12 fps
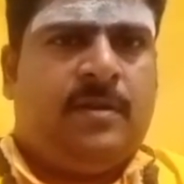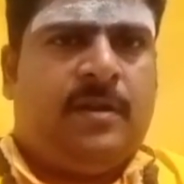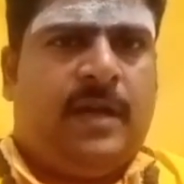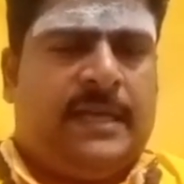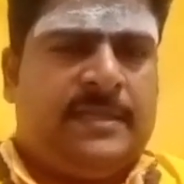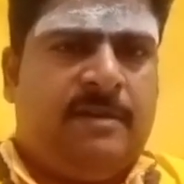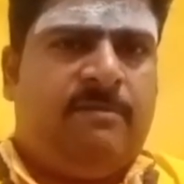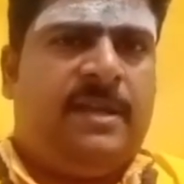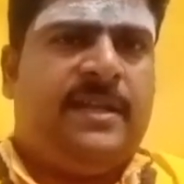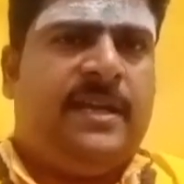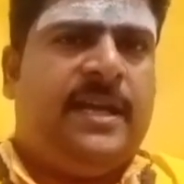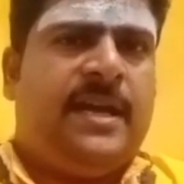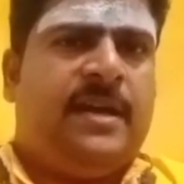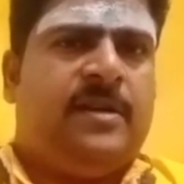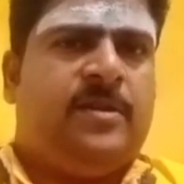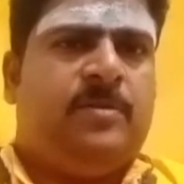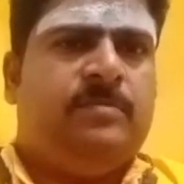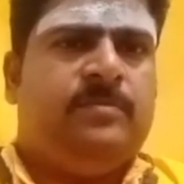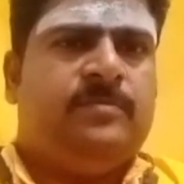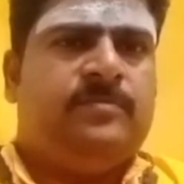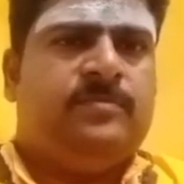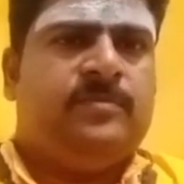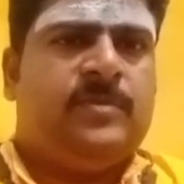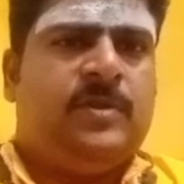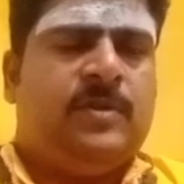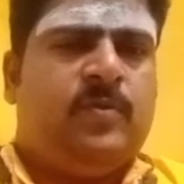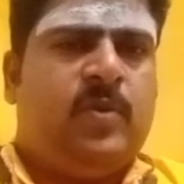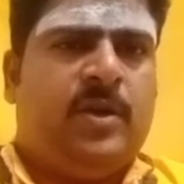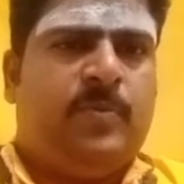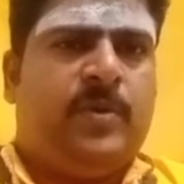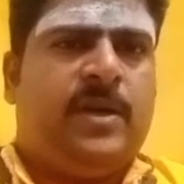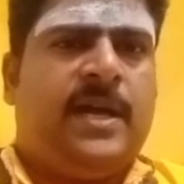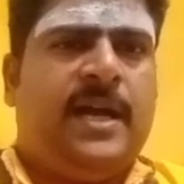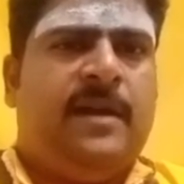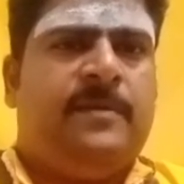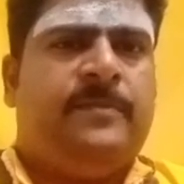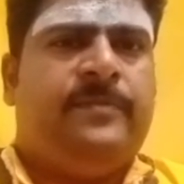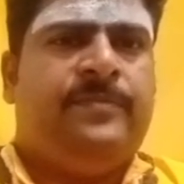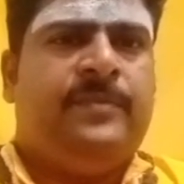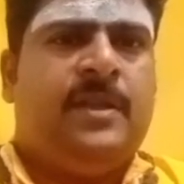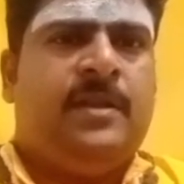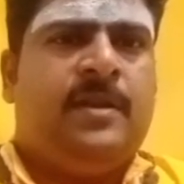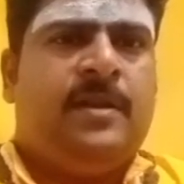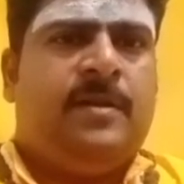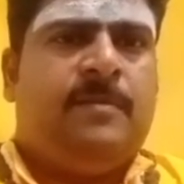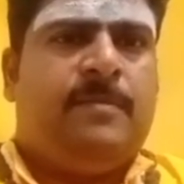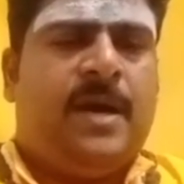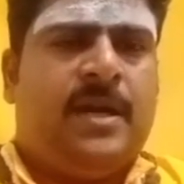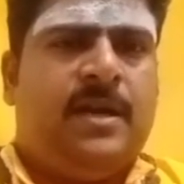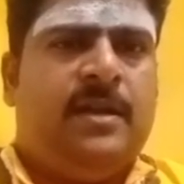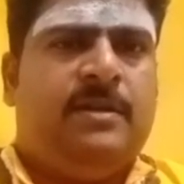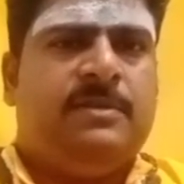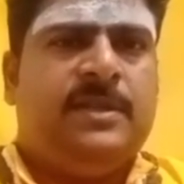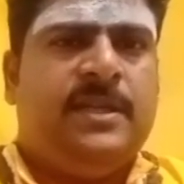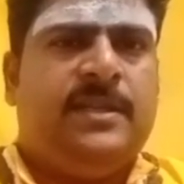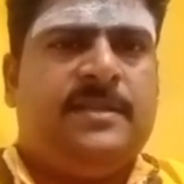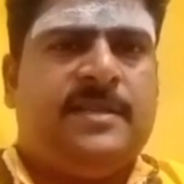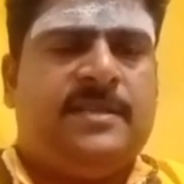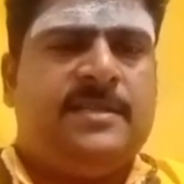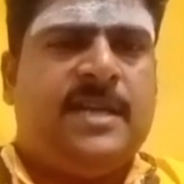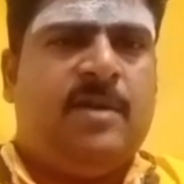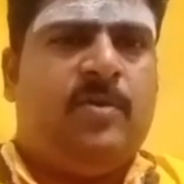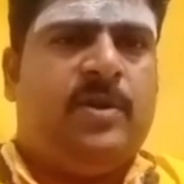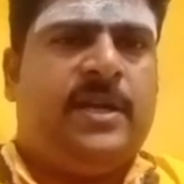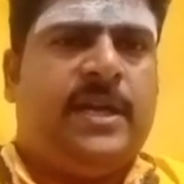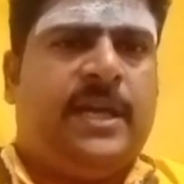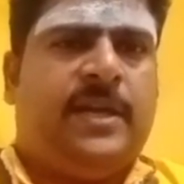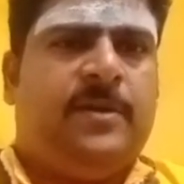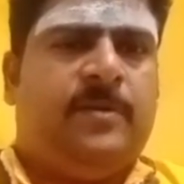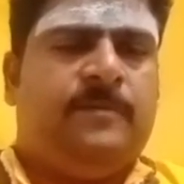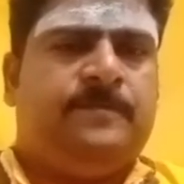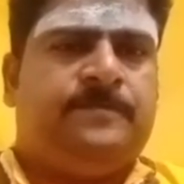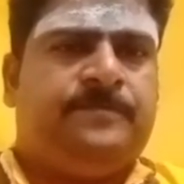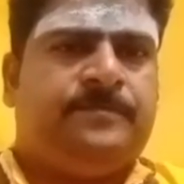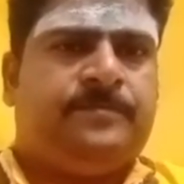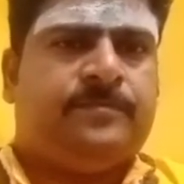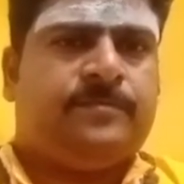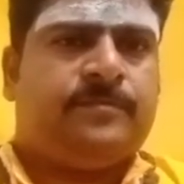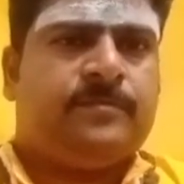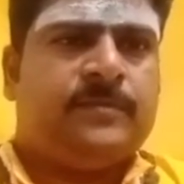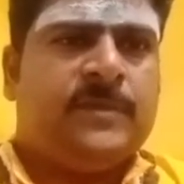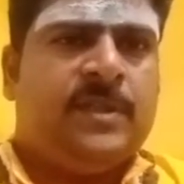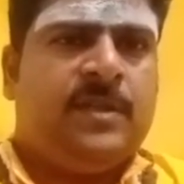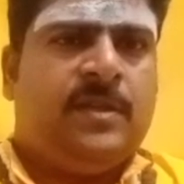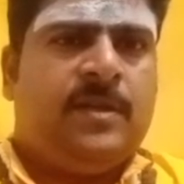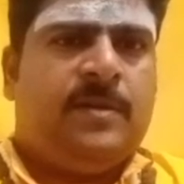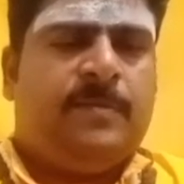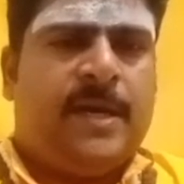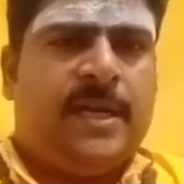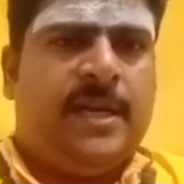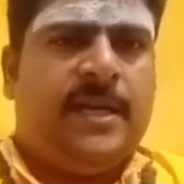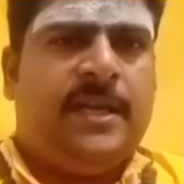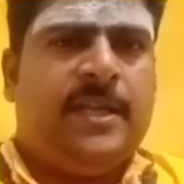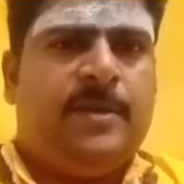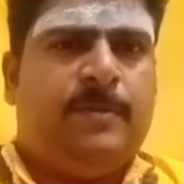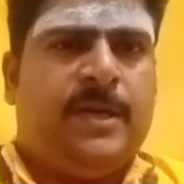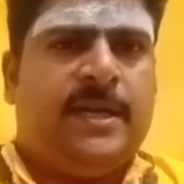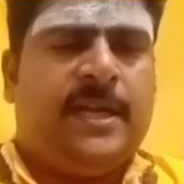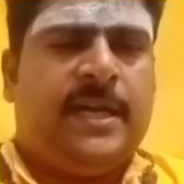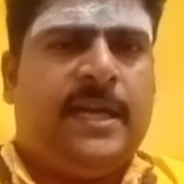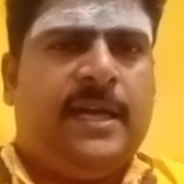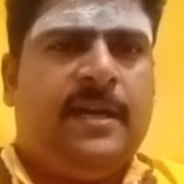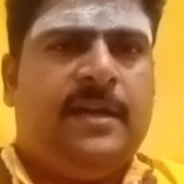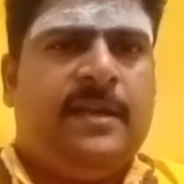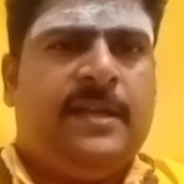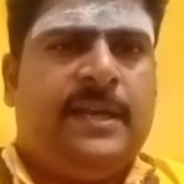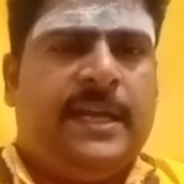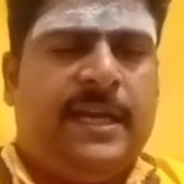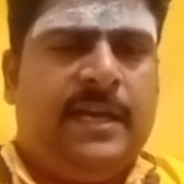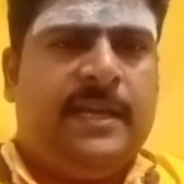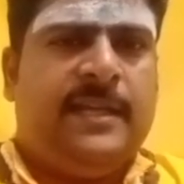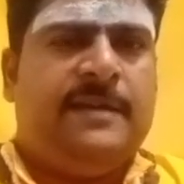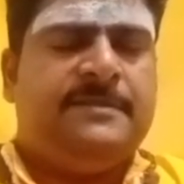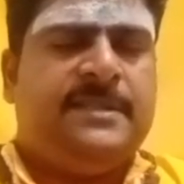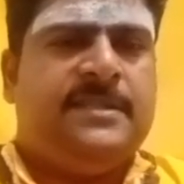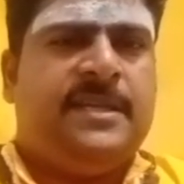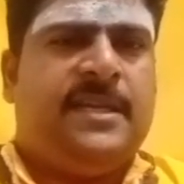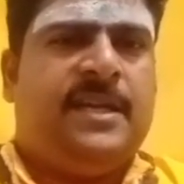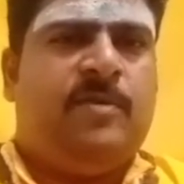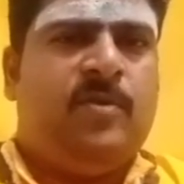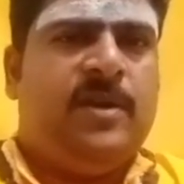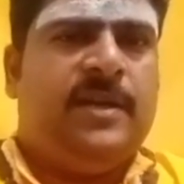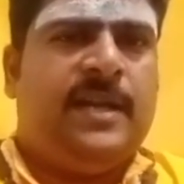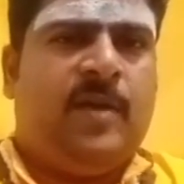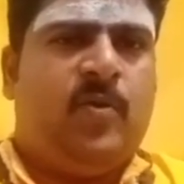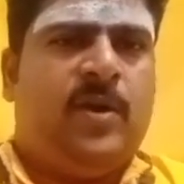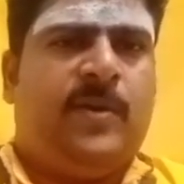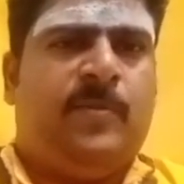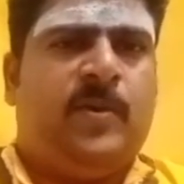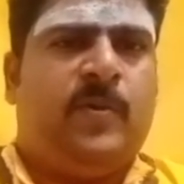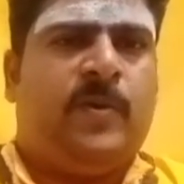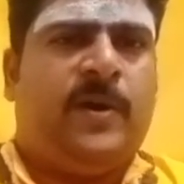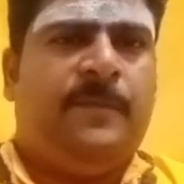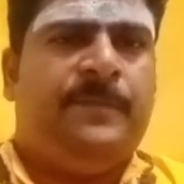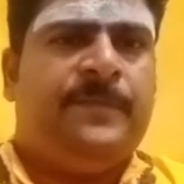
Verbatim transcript: அரசியல்வாதிகளே ஆகட்டும் ஓட்டு போட்டால் மக்களுக்கு வந்து இதை செஞ்சால் ஓட்டு கிடைக்கும் மக்கள் என்ன எதிர்பார்க்குறாங்க எங்களுக்கு ஏதாவது செஞ்சீங்கன்னா உங்களுக்கு நாங்கள் ஓட்டு போடுவோம்